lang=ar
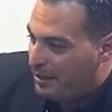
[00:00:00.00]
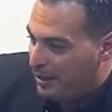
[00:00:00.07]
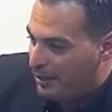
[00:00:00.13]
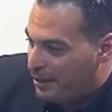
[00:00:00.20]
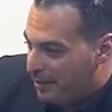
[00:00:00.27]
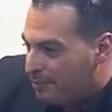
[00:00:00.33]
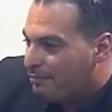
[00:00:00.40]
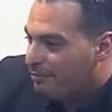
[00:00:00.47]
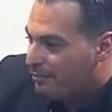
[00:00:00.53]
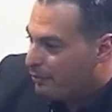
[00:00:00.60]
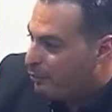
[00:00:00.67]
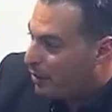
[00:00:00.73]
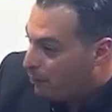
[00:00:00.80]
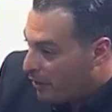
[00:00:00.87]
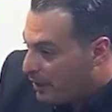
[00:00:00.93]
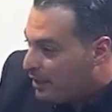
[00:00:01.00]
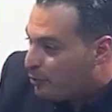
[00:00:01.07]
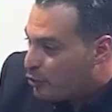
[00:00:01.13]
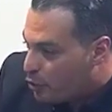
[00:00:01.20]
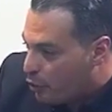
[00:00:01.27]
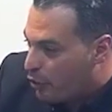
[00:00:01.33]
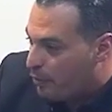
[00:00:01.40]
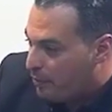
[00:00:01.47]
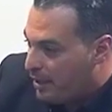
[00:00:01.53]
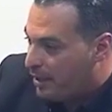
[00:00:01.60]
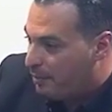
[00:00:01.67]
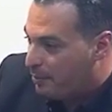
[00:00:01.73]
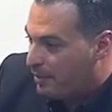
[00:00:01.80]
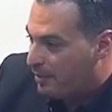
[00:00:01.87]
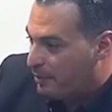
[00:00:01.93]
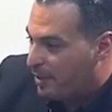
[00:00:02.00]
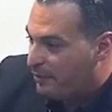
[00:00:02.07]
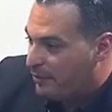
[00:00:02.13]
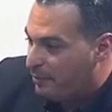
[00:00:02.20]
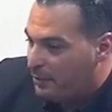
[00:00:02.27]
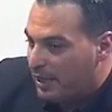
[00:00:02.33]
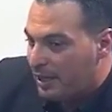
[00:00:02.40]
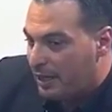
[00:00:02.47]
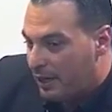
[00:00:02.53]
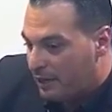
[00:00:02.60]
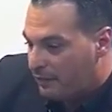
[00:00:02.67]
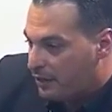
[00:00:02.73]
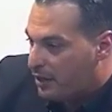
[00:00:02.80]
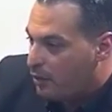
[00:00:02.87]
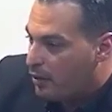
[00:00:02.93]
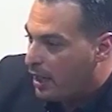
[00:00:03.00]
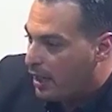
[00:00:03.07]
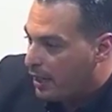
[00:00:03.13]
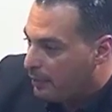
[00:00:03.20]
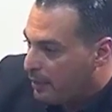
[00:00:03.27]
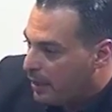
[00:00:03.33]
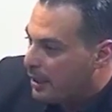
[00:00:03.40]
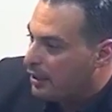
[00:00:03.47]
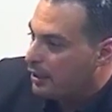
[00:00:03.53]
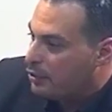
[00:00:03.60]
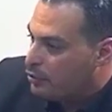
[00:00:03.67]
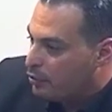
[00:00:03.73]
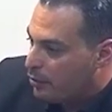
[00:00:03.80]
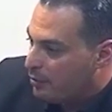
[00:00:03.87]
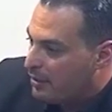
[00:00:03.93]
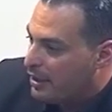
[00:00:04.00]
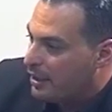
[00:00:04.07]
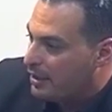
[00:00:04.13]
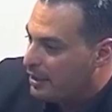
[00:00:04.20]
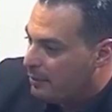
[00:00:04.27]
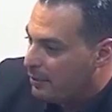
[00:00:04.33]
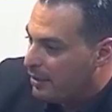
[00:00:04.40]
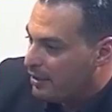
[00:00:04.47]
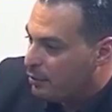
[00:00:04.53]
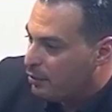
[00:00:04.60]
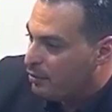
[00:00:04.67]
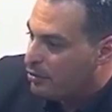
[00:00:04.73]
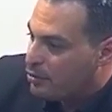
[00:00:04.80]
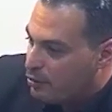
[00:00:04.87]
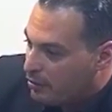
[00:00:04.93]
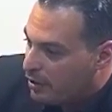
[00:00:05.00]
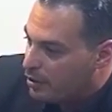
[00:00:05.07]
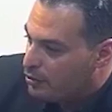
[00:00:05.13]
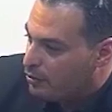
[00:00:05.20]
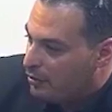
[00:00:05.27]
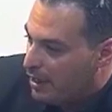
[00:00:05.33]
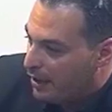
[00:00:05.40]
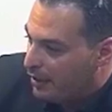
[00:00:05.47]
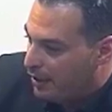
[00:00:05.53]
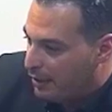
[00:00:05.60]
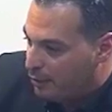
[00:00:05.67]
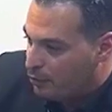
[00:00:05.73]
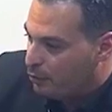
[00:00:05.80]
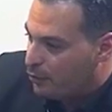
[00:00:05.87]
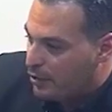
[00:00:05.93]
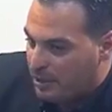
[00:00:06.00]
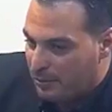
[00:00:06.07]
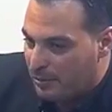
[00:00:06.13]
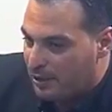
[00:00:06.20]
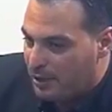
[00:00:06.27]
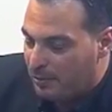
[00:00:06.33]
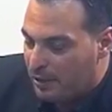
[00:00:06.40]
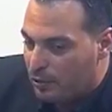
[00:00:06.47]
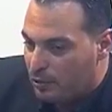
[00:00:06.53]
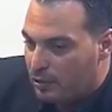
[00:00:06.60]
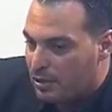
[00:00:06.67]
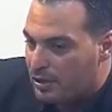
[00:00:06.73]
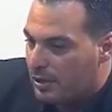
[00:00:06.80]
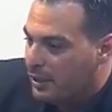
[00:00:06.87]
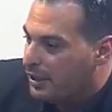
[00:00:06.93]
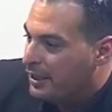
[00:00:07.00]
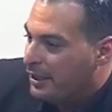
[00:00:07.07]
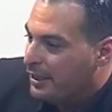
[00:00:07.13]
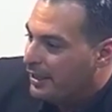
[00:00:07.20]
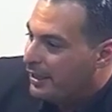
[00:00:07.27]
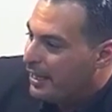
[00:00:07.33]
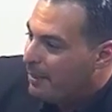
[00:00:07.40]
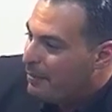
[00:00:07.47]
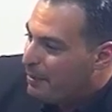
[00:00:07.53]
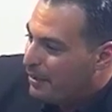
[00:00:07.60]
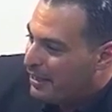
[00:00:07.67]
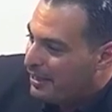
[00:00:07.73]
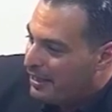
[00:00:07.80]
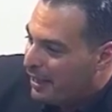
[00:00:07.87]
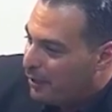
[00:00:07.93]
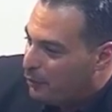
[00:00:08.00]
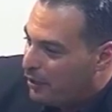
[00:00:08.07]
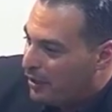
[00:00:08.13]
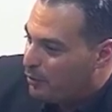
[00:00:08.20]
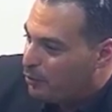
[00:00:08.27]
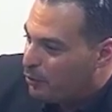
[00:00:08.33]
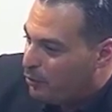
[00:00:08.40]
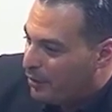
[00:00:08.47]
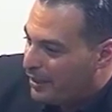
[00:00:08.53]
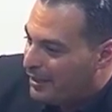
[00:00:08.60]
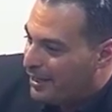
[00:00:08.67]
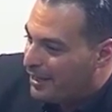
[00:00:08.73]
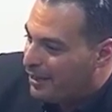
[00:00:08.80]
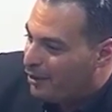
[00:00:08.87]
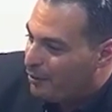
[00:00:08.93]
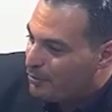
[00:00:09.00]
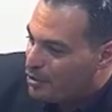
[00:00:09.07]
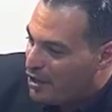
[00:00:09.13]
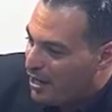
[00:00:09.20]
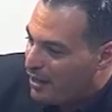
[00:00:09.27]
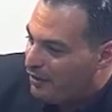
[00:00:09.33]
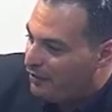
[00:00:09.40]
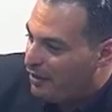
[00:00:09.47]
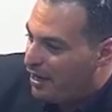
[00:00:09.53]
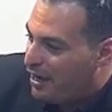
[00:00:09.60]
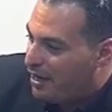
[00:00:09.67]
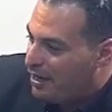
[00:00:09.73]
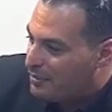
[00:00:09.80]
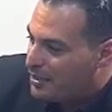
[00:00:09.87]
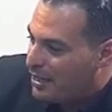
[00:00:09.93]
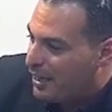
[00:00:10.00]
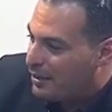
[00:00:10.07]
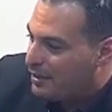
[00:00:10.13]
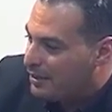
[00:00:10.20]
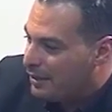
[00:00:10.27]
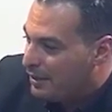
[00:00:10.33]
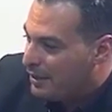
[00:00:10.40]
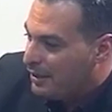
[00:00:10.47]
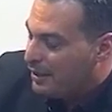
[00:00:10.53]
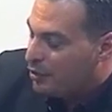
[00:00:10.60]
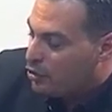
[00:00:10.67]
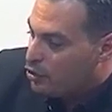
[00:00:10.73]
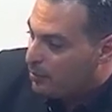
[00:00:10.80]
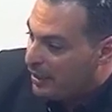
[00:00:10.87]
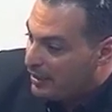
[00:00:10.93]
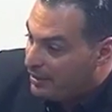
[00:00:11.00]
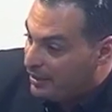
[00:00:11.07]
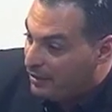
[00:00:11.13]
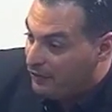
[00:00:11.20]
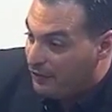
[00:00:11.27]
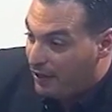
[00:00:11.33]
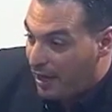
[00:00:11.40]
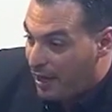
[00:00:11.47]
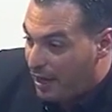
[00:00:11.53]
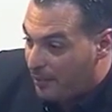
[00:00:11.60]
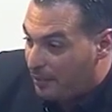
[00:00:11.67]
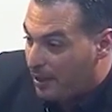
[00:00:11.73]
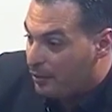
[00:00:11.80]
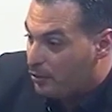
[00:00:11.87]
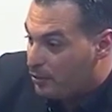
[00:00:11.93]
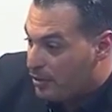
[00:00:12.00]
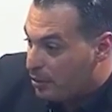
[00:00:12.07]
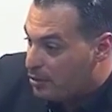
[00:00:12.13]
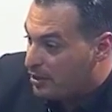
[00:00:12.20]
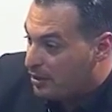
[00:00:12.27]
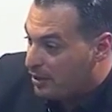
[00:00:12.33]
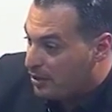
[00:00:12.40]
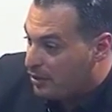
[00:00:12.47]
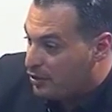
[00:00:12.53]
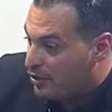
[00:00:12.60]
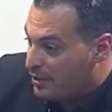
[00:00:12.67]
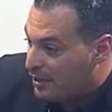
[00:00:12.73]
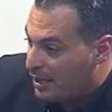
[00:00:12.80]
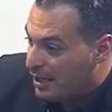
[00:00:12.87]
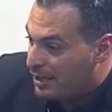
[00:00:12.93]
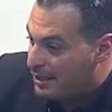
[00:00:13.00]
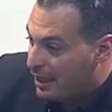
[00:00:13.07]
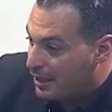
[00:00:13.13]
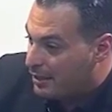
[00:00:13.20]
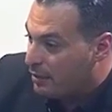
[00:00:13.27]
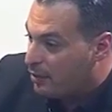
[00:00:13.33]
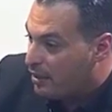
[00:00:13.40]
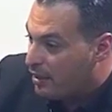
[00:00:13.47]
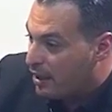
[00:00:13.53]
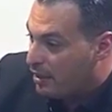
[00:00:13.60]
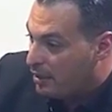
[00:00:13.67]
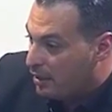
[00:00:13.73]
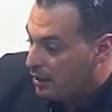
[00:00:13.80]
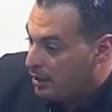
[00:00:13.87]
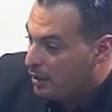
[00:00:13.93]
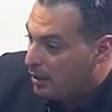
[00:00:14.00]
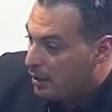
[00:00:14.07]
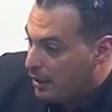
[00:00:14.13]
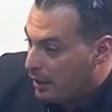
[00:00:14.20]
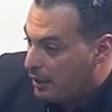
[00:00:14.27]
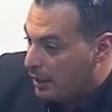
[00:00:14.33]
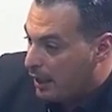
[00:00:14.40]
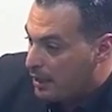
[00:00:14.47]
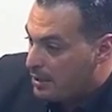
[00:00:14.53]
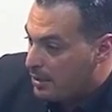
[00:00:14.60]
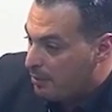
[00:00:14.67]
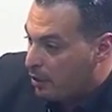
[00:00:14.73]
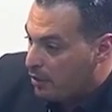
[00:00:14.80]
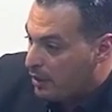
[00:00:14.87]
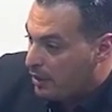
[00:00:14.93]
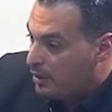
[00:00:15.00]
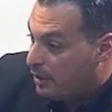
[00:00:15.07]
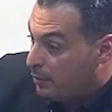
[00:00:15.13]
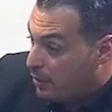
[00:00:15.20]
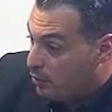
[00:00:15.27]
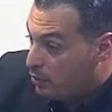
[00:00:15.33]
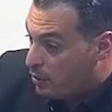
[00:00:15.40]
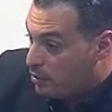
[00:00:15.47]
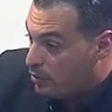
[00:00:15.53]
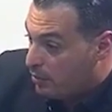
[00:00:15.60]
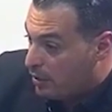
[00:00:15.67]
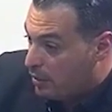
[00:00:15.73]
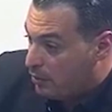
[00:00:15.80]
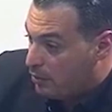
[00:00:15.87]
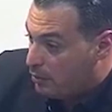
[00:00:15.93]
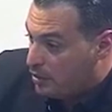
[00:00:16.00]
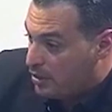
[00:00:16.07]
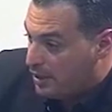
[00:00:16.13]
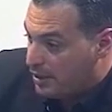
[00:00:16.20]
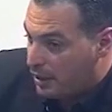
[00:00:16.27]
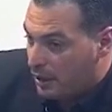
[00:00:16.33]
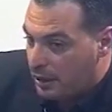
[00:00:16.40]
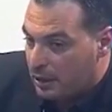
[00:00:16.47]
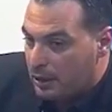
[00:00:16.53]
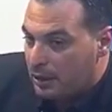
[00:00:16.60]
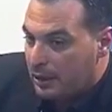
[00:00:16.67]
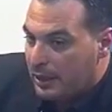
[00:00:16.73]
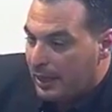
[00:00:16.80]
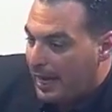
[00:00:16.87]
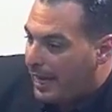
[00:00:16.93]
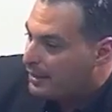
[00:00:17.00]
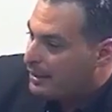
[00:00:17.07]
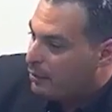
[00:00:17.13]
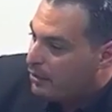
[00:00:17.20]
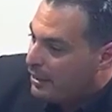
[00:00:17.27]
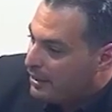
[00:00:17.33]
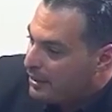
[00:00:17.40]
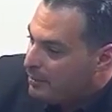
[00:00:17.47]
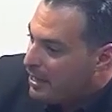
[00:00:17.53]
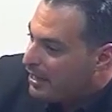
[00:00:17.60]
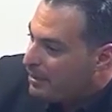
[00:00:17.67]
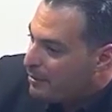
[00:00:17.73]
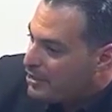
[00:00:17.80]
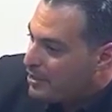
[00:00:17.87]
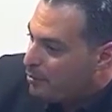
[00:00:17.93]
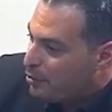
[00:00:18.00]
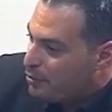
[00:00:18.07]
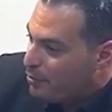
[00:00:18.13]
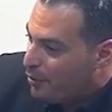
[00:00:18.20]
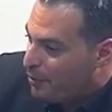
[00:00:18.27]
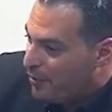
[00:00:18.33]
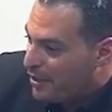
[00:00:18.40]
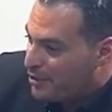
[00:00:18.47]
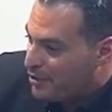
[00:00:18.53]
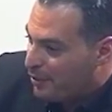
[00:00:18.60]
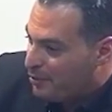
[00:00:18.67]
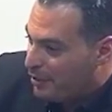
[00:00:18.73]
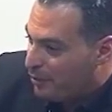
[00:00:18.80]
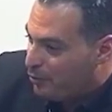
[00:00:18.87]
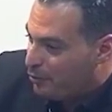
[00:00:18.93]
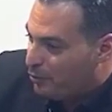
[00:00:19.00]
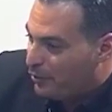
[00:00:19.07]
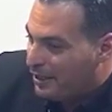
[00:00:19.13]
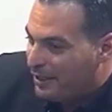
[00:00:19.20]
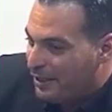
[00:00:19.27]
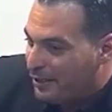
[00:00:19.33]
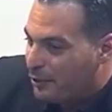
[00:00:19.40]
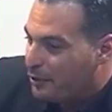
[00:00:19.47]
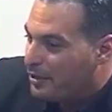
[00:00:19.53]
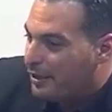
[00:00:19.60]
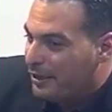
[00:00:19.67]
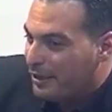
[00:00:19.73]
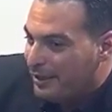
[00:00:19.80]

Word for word: بدات ولو اني مش غربه 100% احنا في دوله عربيه نعيشوا رمضان كما تونس ونعيشوا الاعياد والمناسبات كما تونس اما بعيد على الوالد والوالده راهم شهر في العام ساعات جمعتين في العام لانه زوجتي جزائريه ساعات نضطر اني نقسم عطلتي بين تونس والجزائر حتى اولادي معناها ما شبعوش بهم برشا الوالد والوالده دونك